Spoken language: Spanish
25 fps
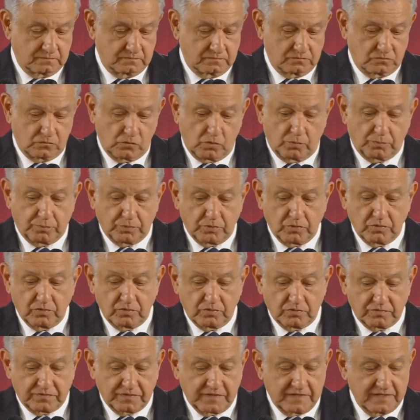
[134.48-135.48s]
no
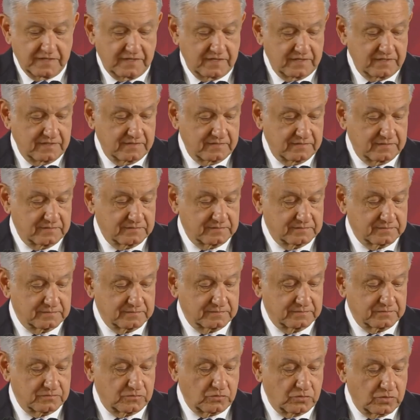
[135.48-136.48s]
puedo fallar,
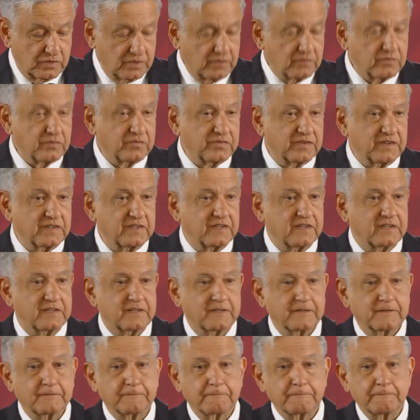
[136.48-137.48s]
no debo
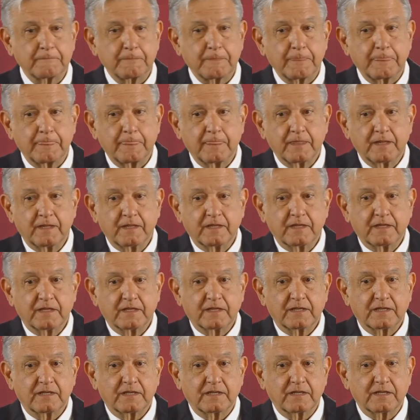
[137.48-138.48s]
fallar
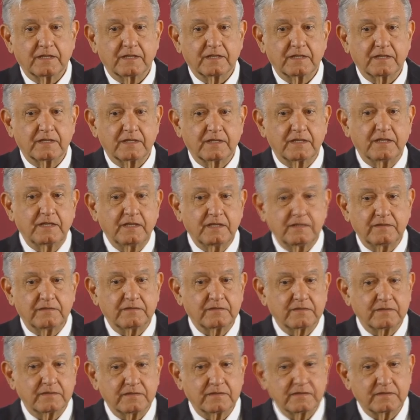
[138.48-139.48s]

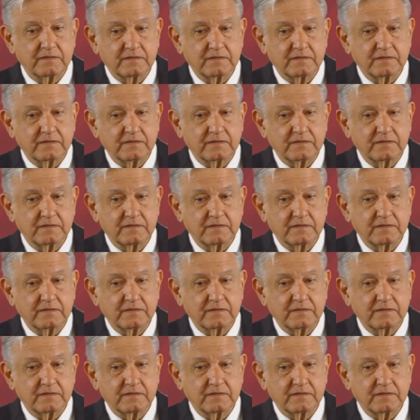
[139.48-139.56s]
y